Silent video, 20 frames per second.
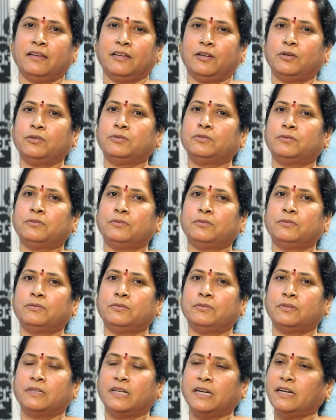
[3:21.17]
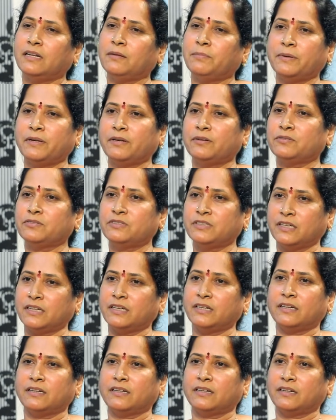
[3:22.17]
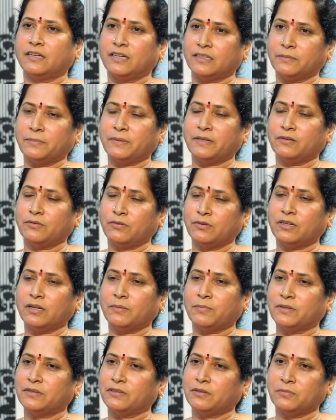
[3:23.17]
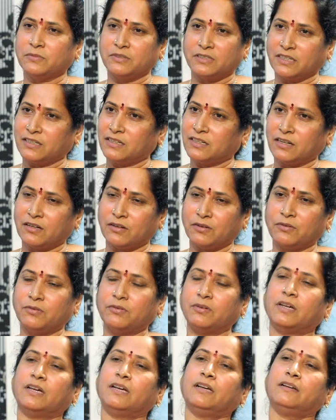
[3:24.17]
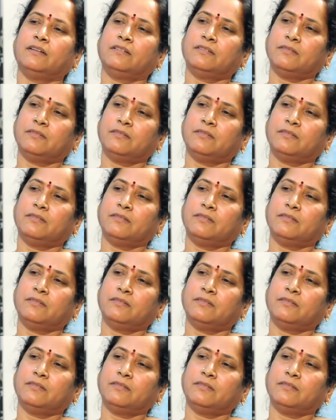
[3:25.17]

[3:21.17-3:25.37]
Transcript: ఈరోజు టీడీపీ నుంచి గత నూట పంతొమ్మిది సీట్లలో కూడా